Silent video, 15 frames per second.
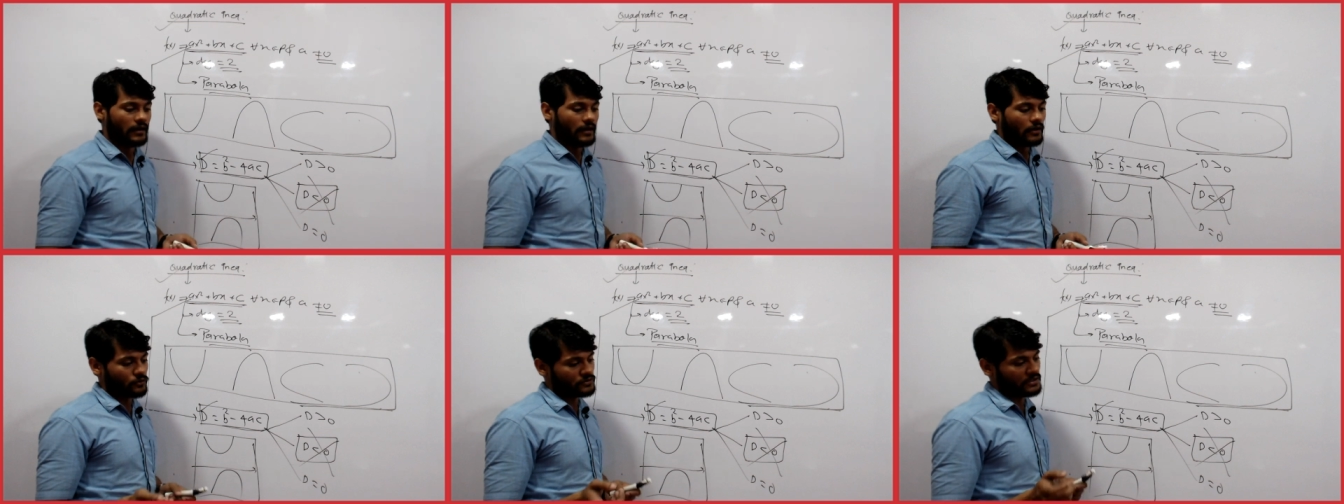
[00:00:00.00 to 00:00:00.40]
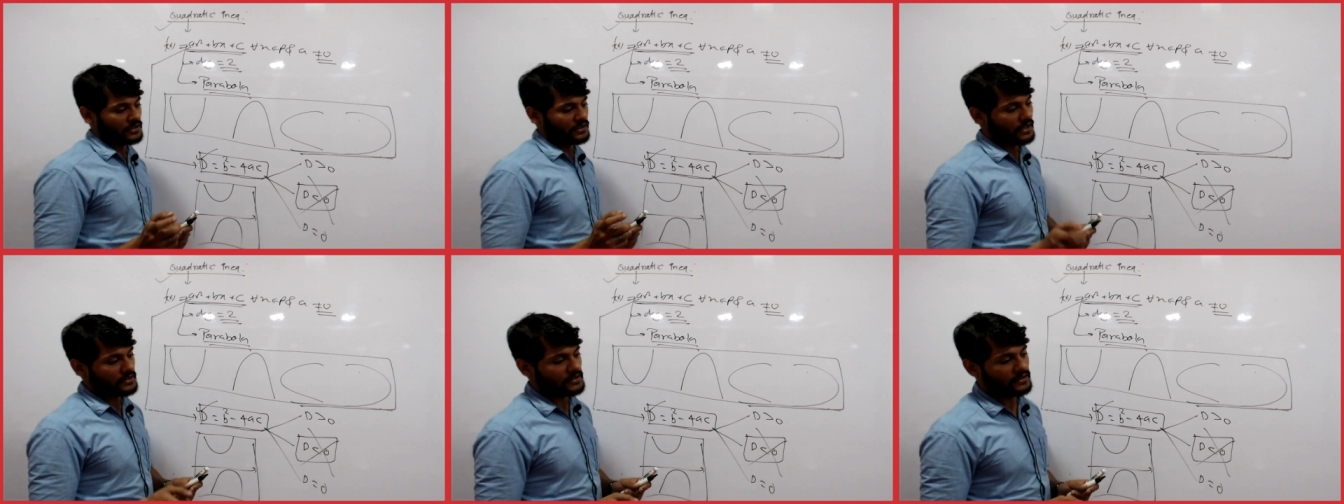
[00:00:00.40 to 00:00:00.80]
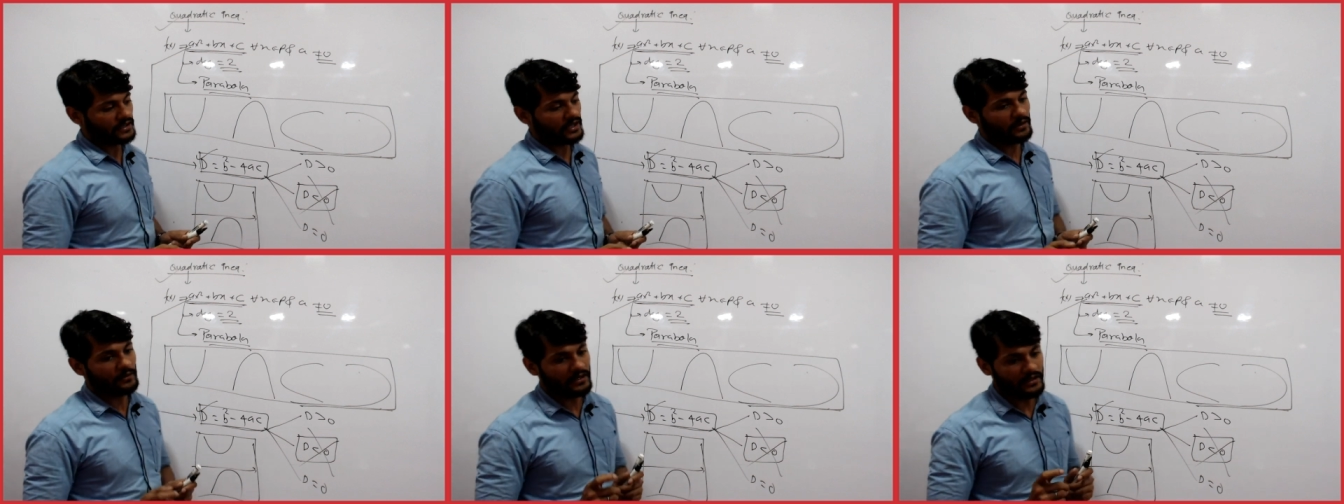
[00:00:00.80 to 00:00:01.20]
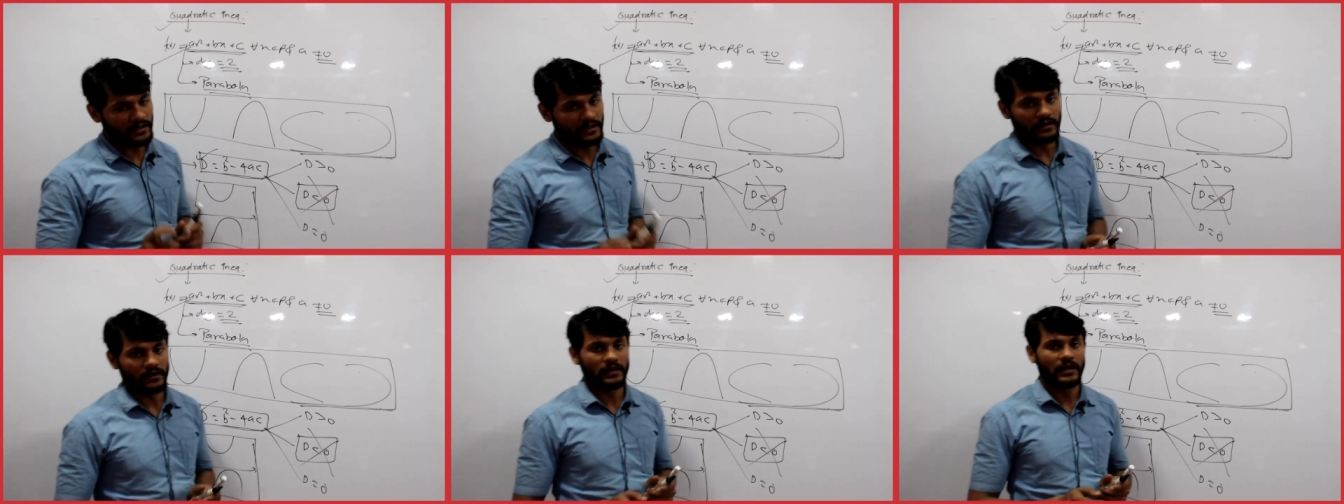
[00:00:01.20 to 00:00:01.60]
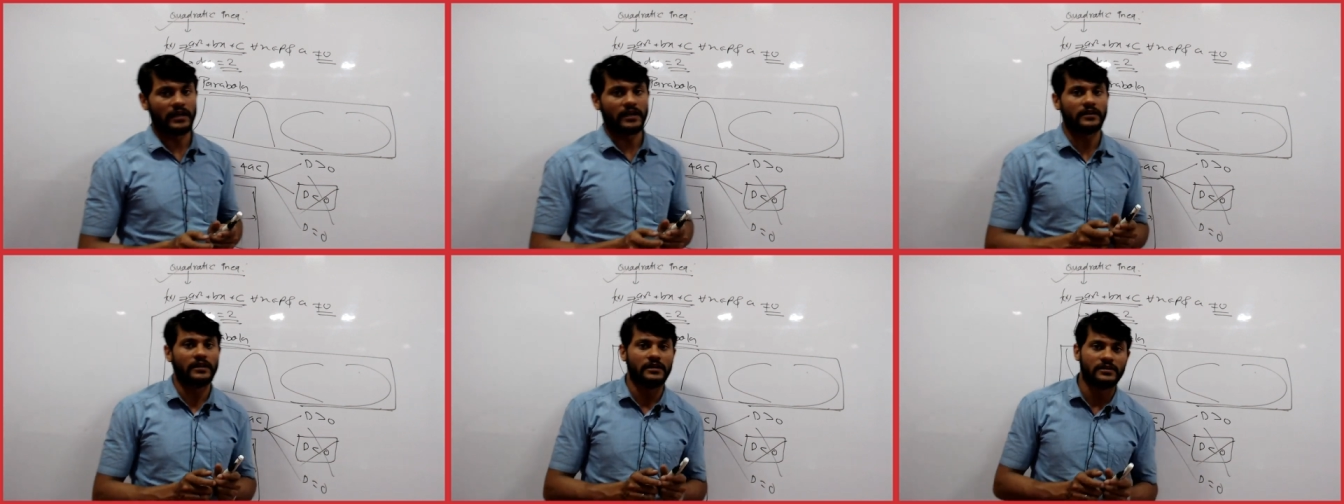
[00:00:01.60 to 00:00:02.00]
तो जिनका जिनका भी डी ग्रेटर
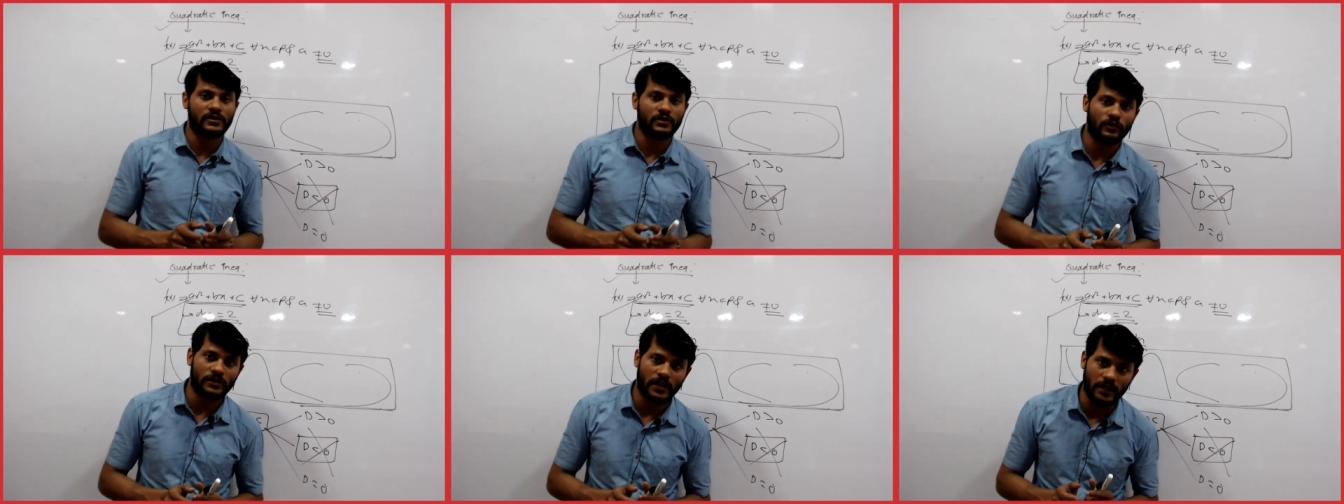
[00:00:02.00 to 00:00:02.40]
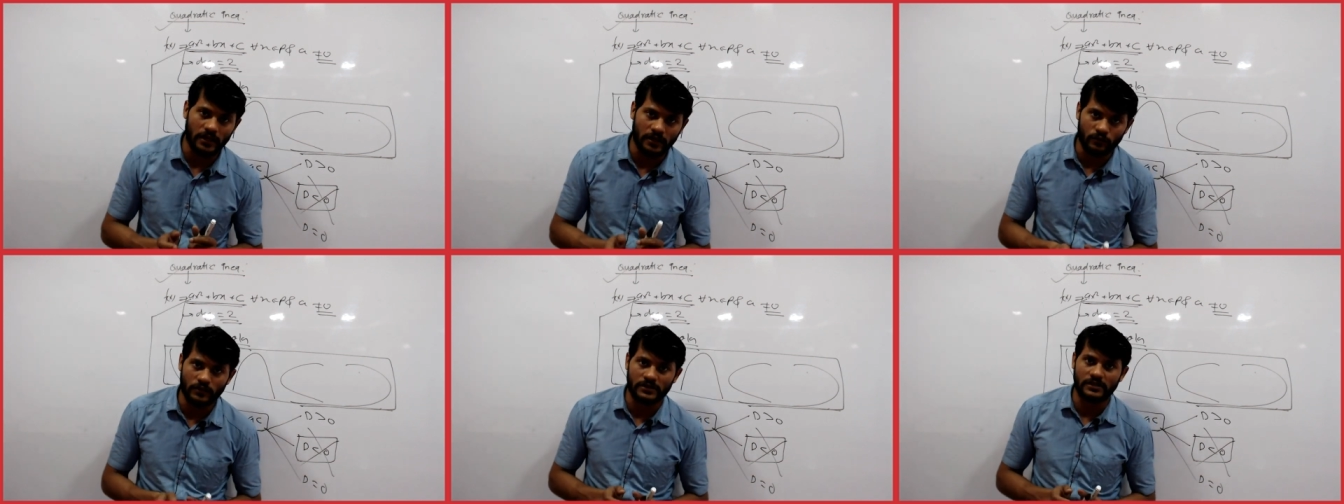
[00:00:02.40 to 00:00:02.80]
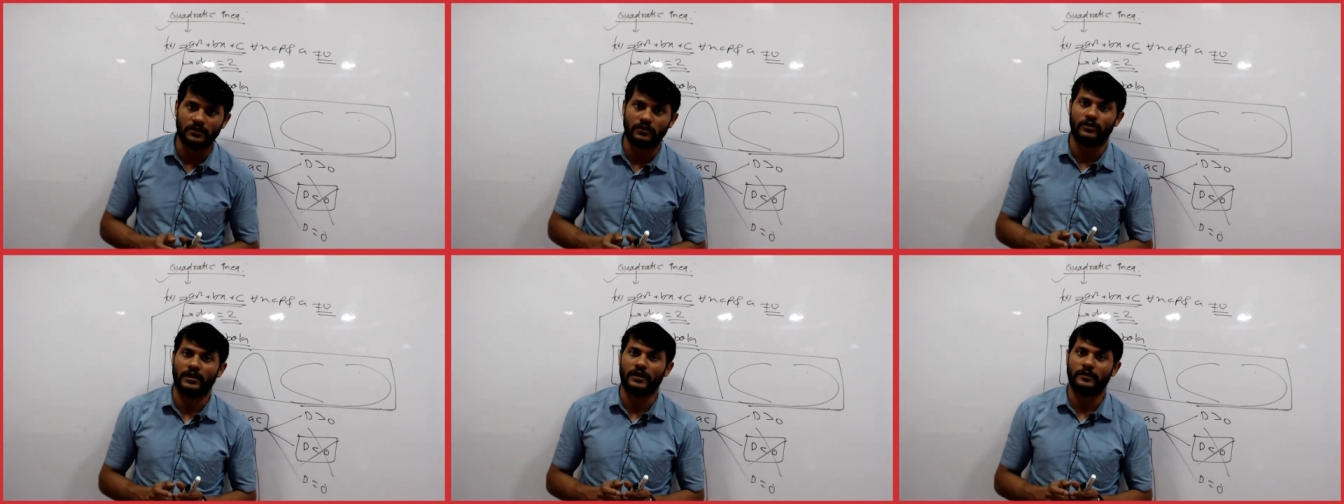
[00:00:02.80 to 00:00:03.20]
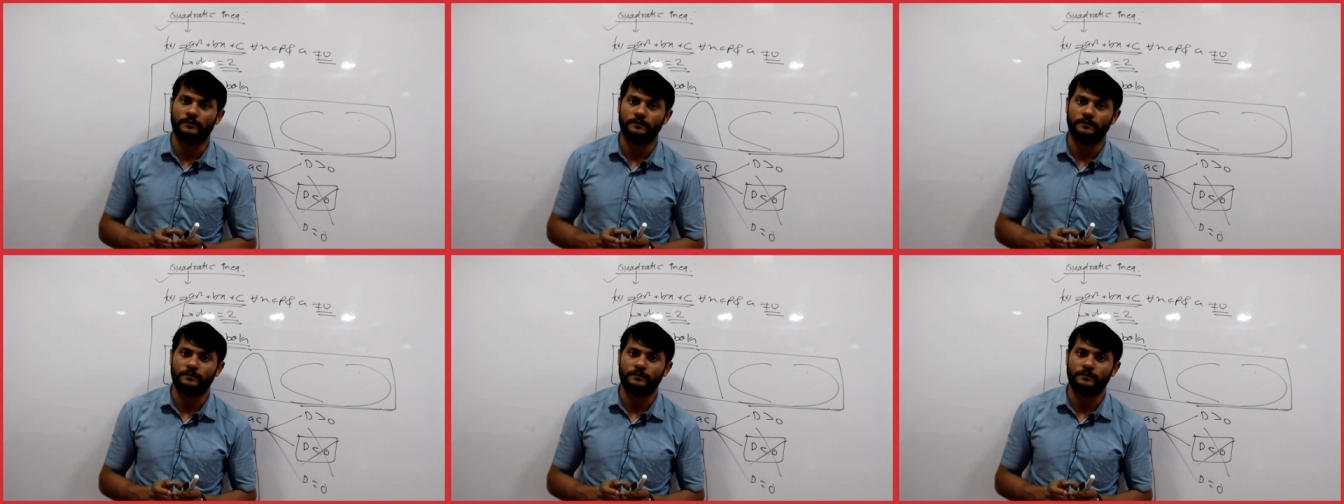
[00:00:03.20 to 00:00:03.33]
देन जीरो या इक्वल जीरो है